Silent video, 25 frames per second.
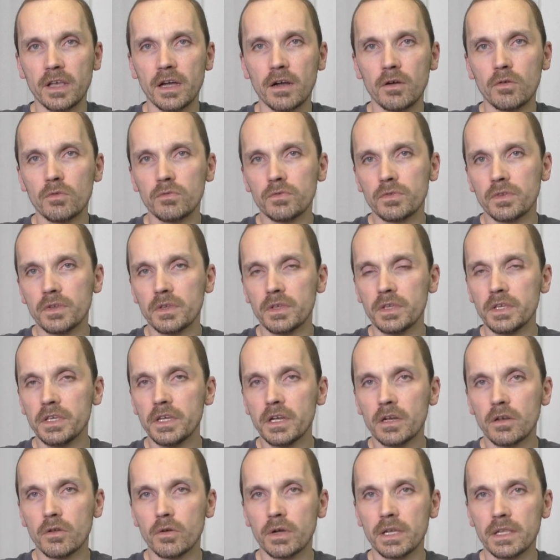ja, und
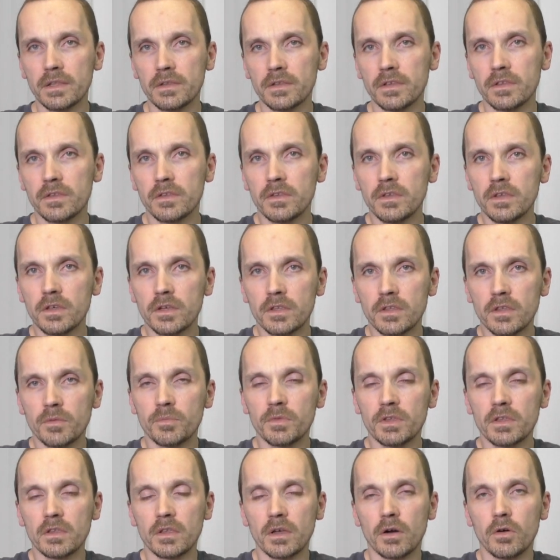ihr Leute, die ihr
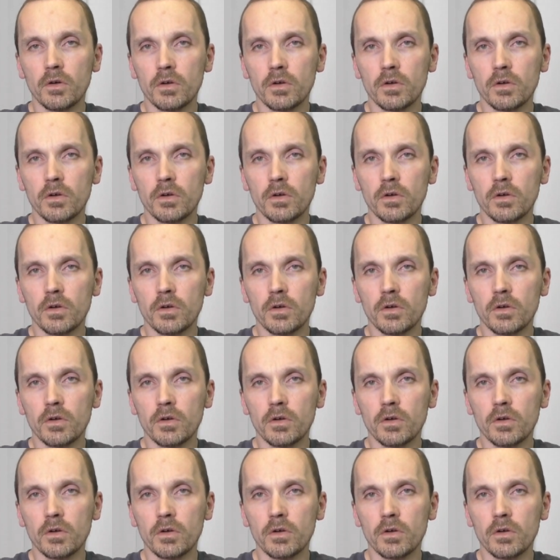damit